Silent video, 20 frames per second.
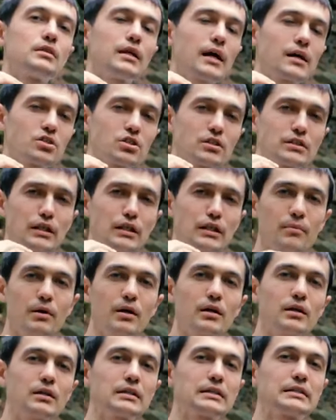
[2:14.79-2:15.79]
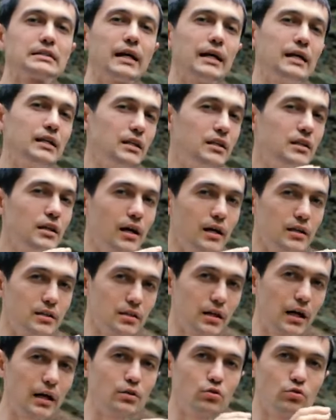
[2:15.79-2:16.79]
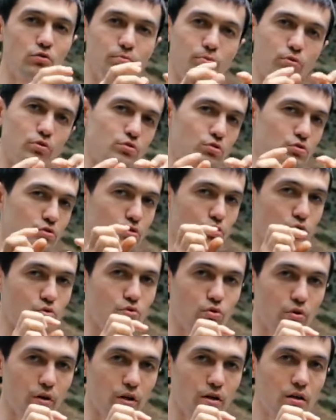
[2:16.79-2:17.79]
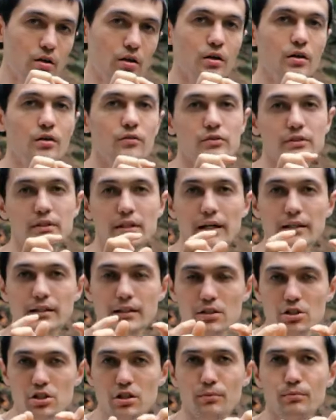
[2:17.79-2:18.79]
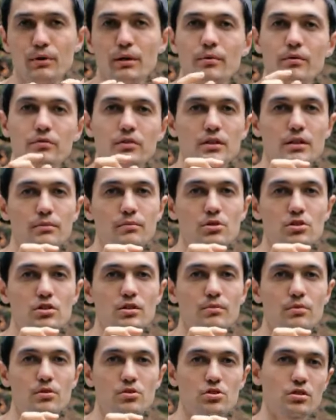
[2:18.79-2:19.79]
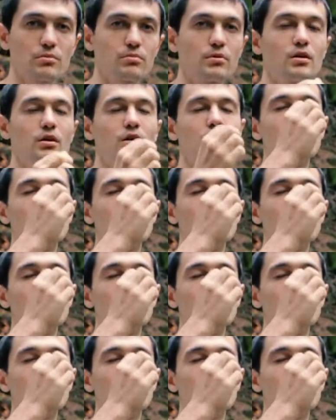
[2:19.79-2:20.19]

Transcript: так же само соединять одну позу с другой в статичном либо в динамичном режиме.